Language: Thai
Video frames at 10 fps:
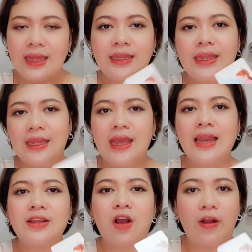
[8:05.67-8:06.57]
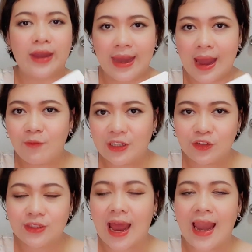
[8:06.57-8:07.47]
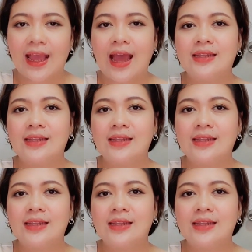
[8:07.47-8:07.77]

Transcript: ทีนี้อลิซขอแนะนำไว้สุดท้ายละกัน